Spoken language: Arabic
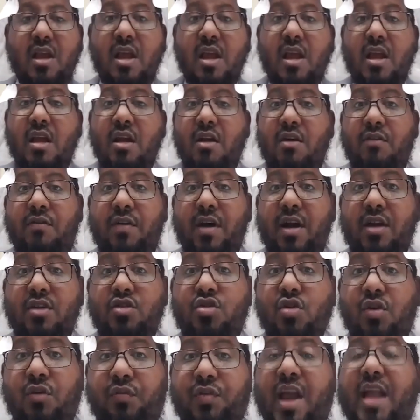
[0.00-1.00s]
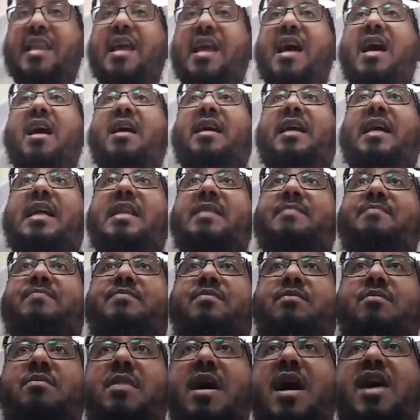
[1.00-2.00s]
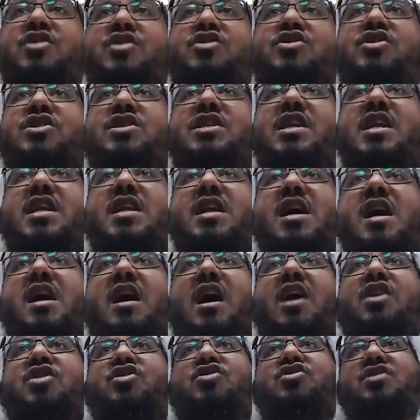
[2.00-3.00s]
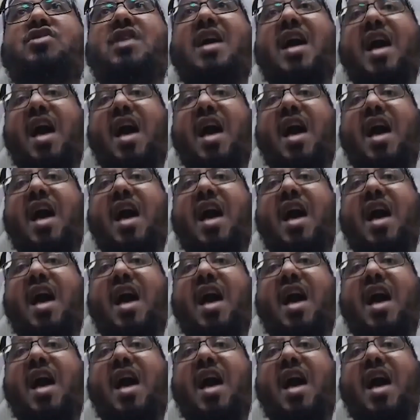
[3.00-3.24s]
قلت له إيش قال لي إحنا مجموعة